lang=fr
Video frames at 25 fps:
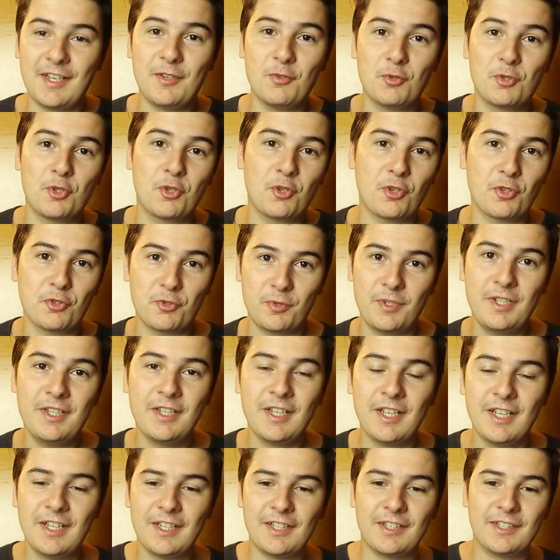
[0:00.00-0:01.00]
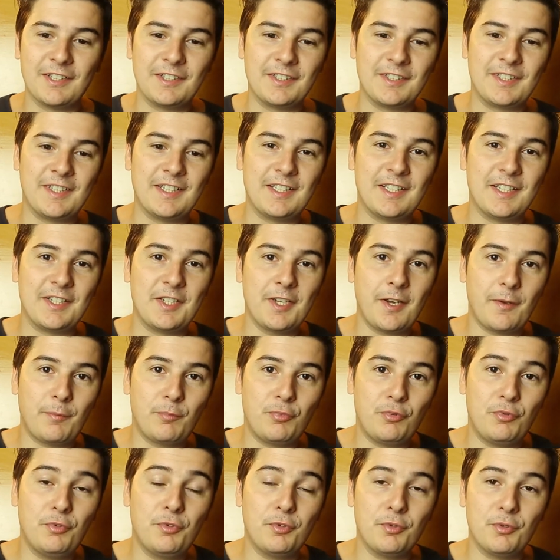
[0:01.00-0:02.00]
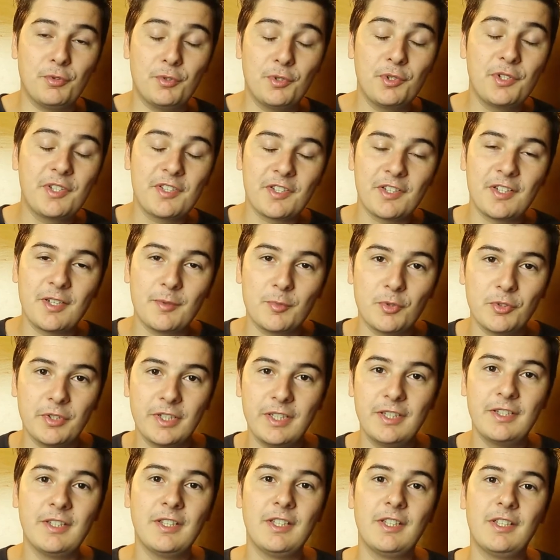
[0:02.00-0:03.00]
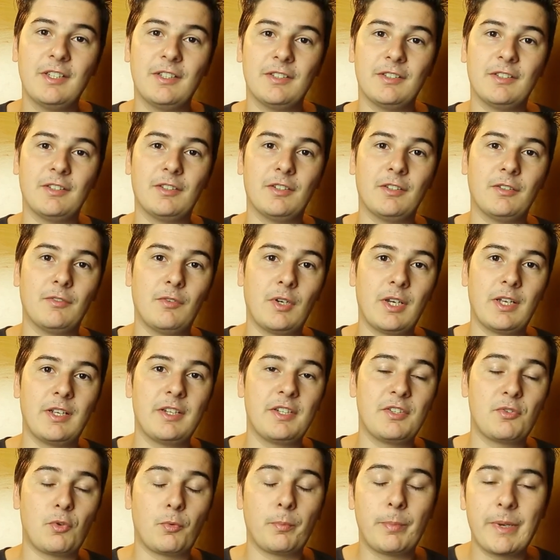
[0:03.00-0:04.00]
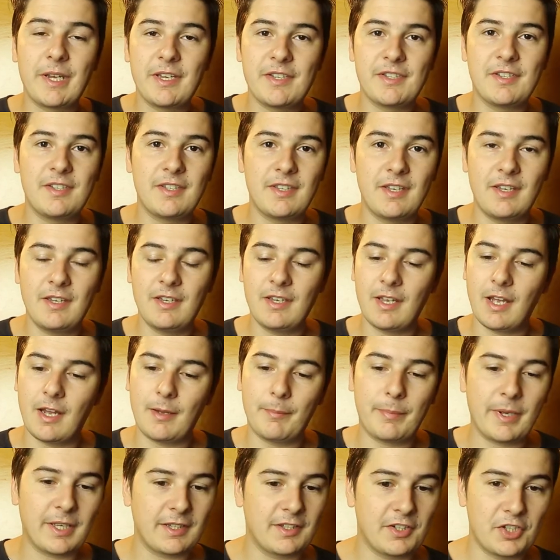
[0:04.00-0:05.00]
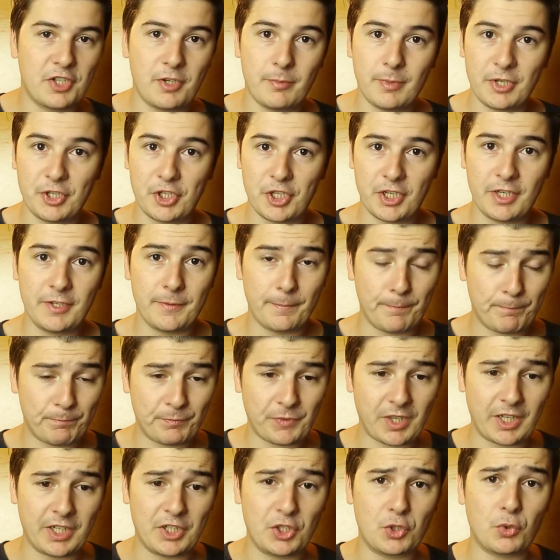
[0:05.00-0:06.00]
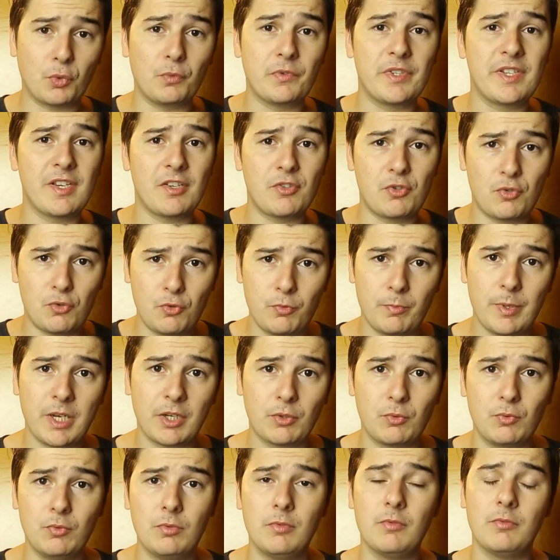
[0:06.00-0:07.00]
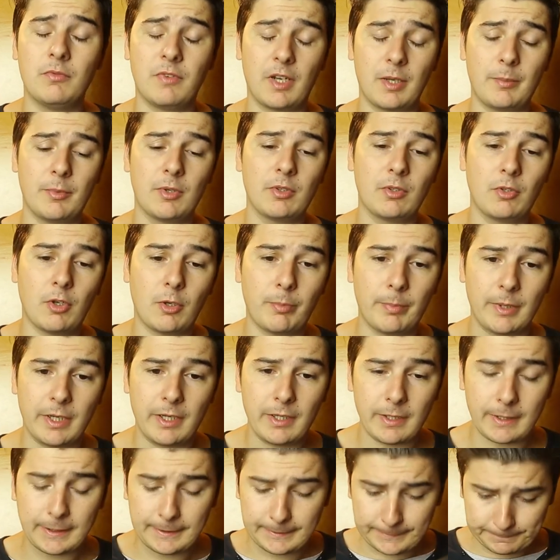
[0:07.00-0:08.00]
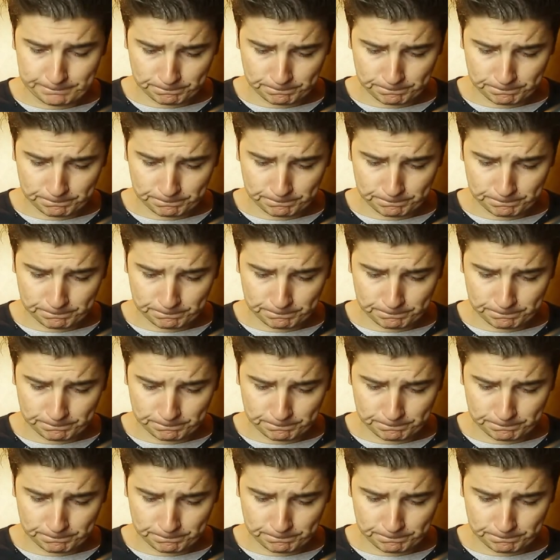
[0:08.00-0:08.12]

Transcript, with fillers: est aujourd'hui, euh, c'est-à-dire plus de 200 abonnés. voilà, ils n'ont pas hésité à partager ma chaîne et je trouve ça super cool, vraiment de leur part.